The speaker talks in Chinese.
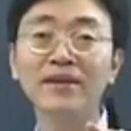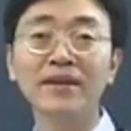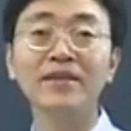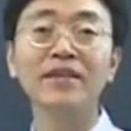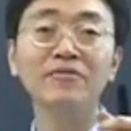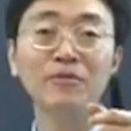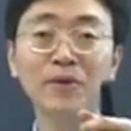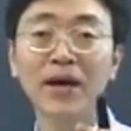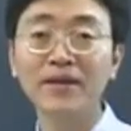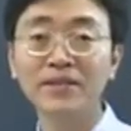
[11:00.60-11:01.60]
在那儿，衣服
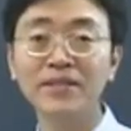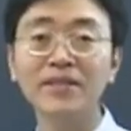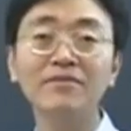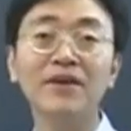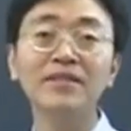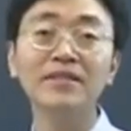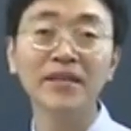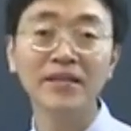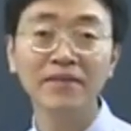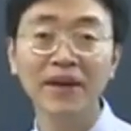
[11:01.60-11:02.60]
挂在那儿，鞋放在
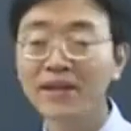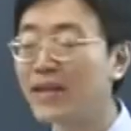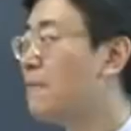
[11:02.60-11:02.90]
那个地方。